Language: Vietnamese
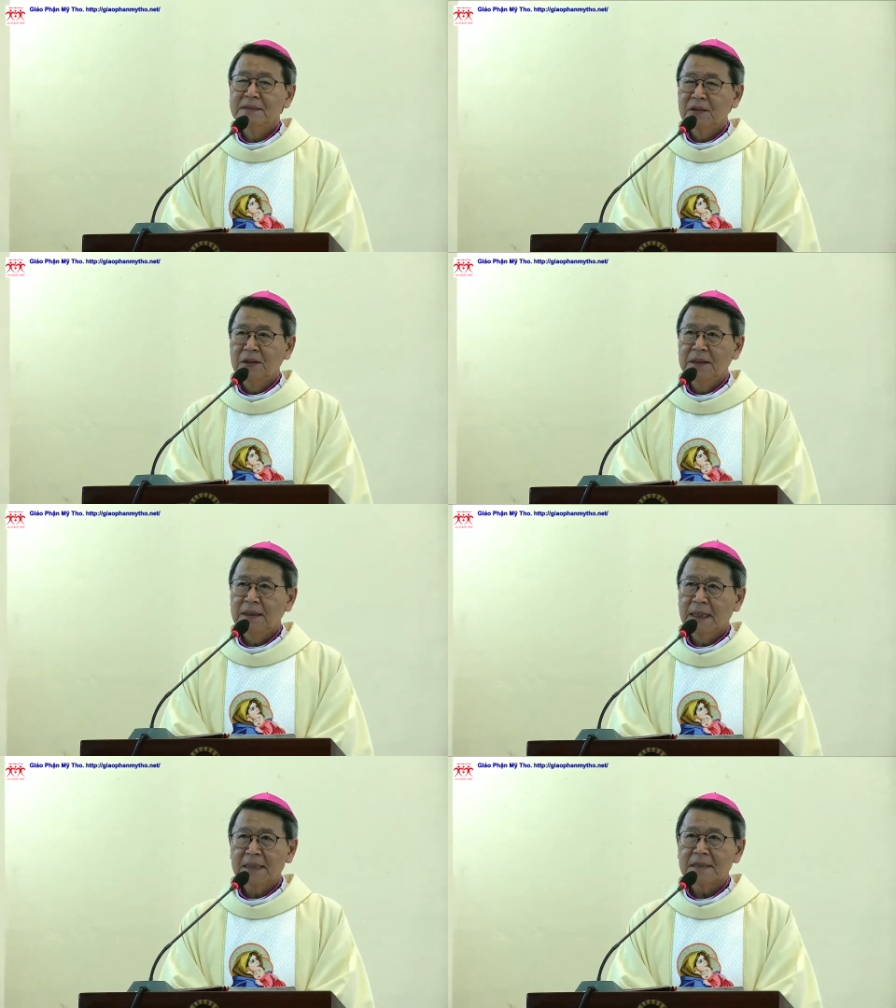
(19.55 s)
rồi
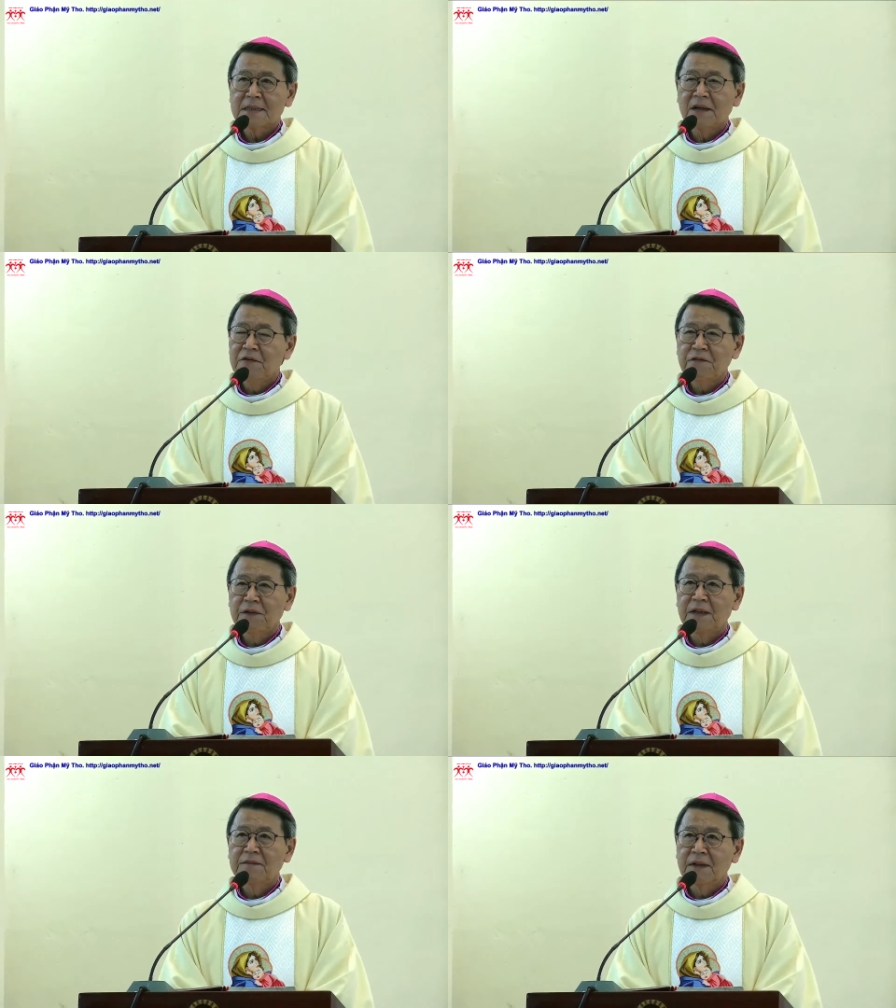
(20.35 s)
các giáo
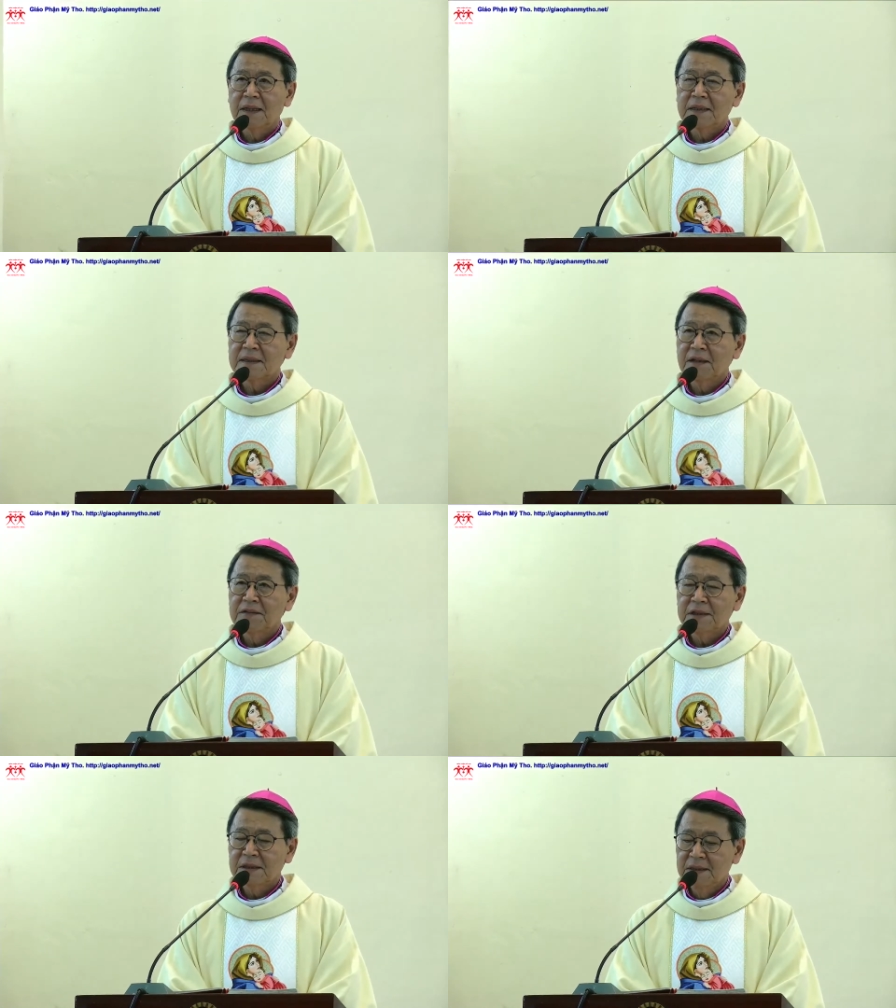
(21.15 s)
phận và các
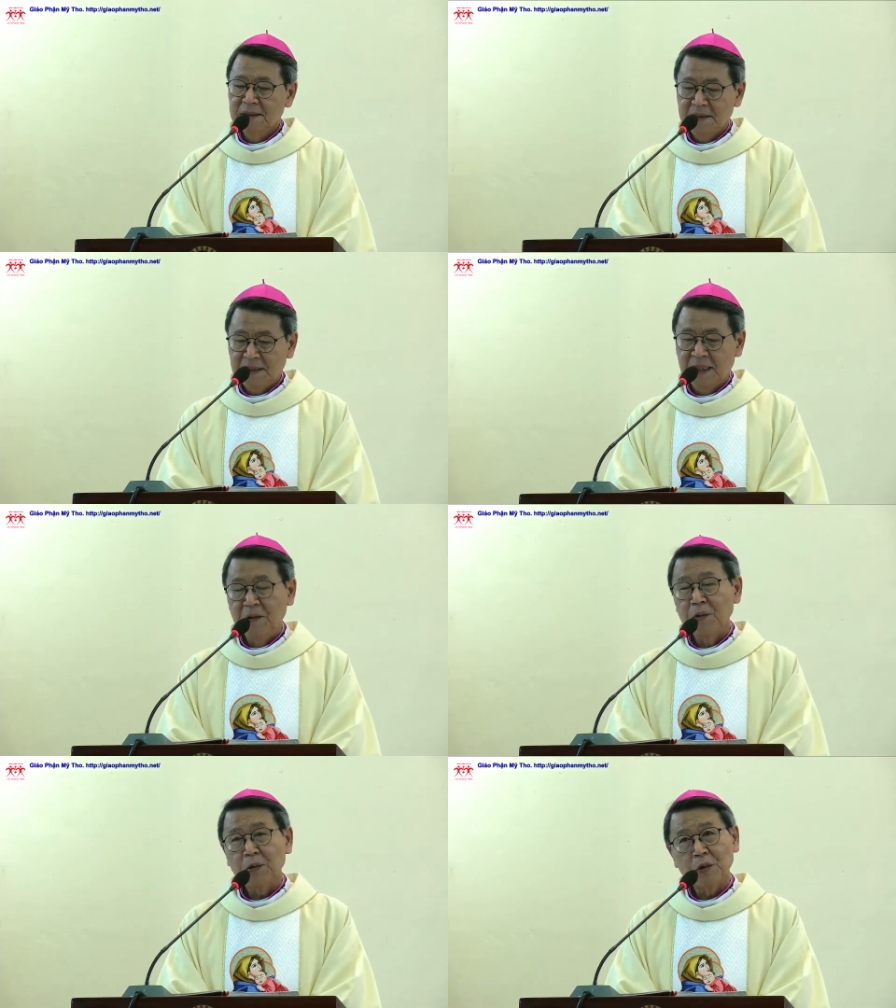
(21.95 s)
giáo sứ
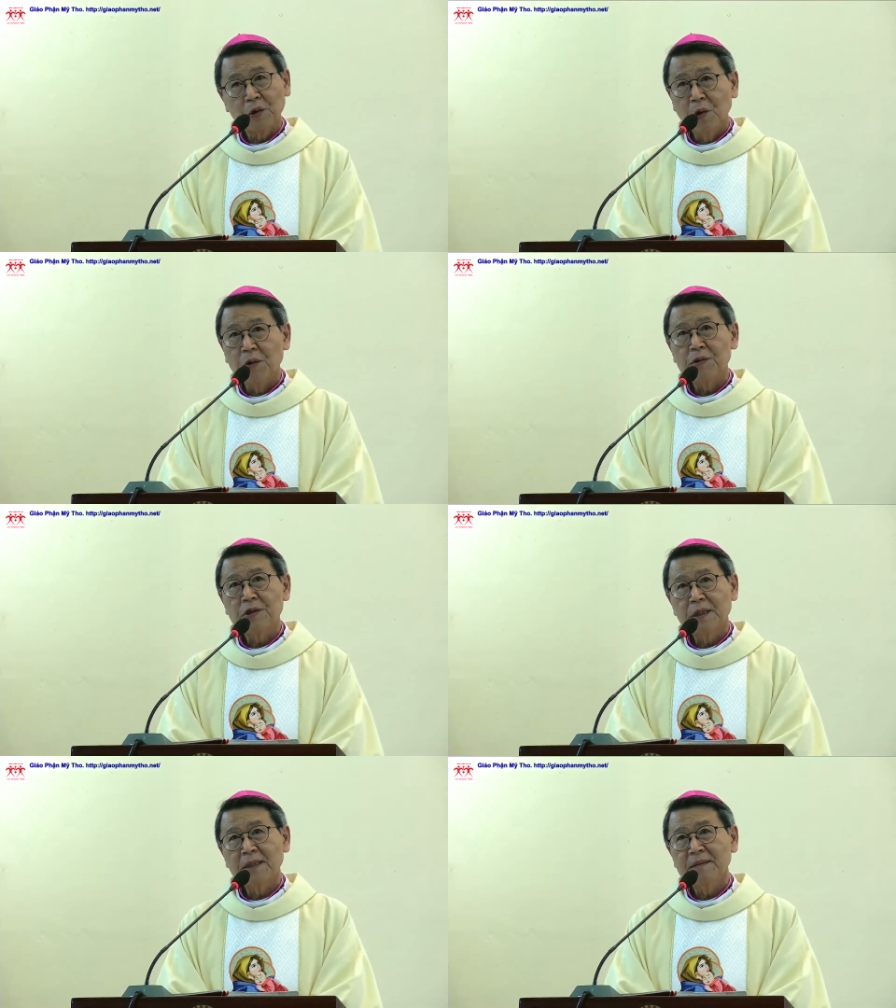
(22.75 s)
đều tổ
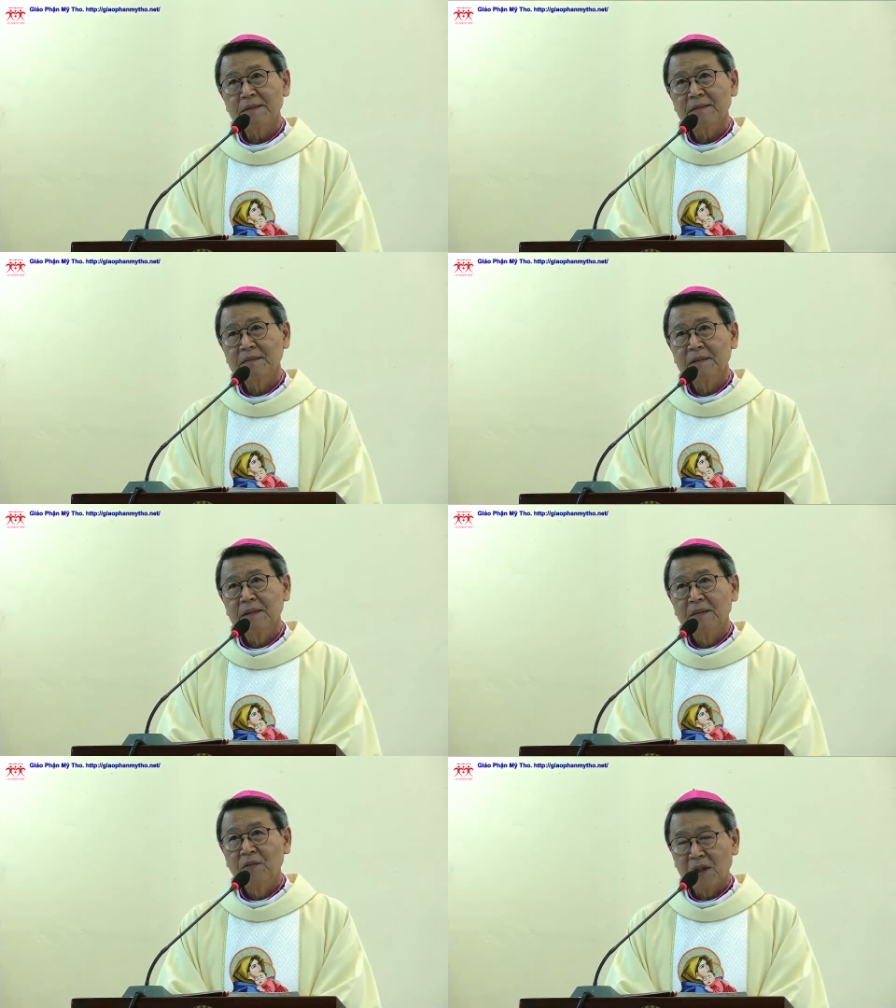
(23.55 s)
chức
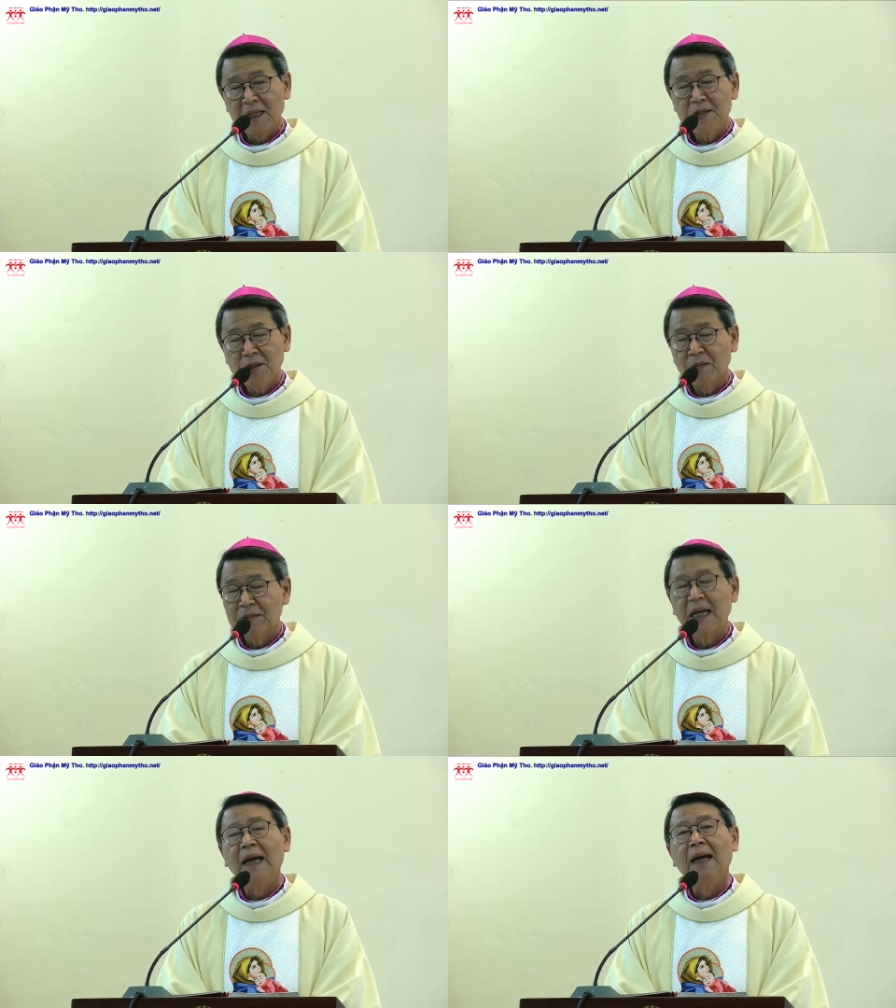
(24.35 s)
một cách trọng
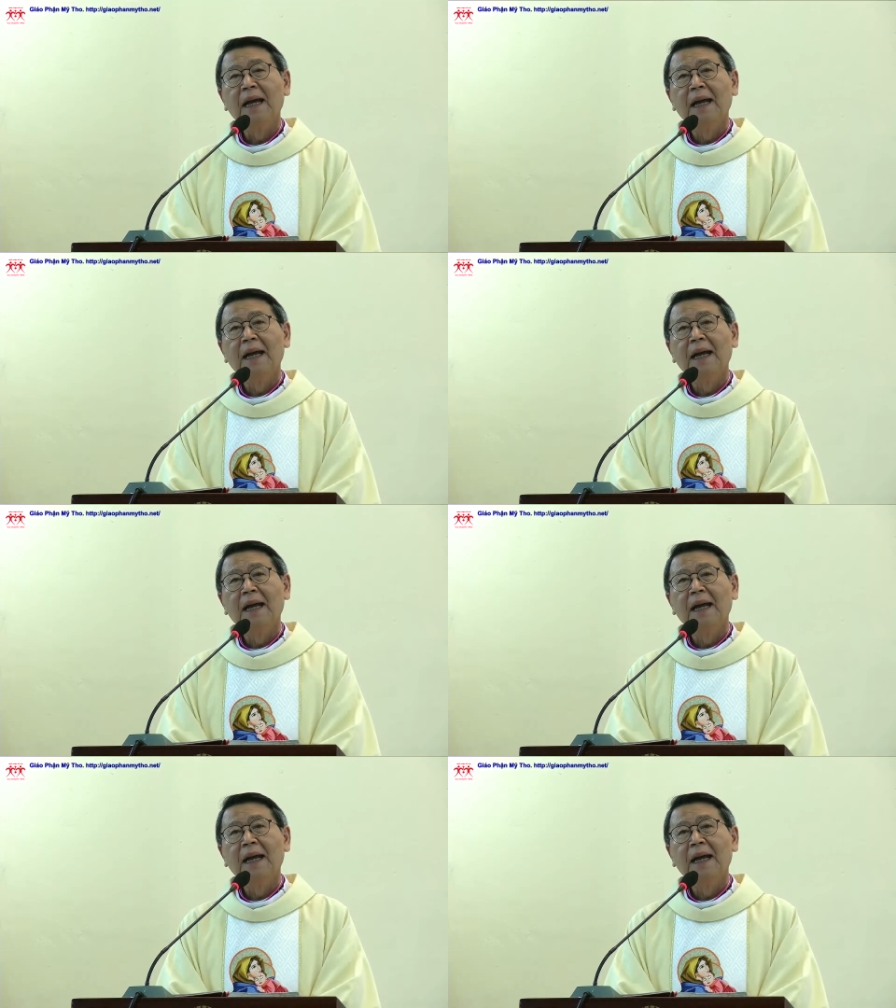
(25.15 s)
thể.